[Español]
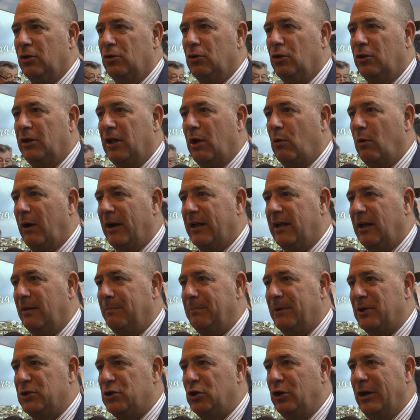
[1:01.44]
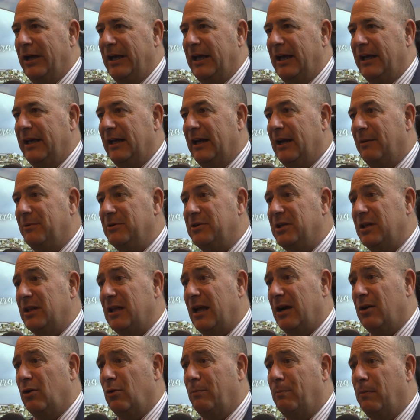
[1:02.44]
donde cualquier persona que quiera
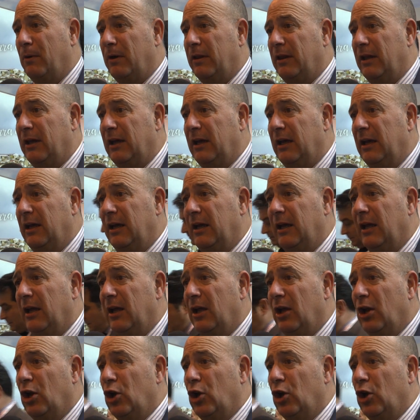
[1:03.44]
visitarnos puede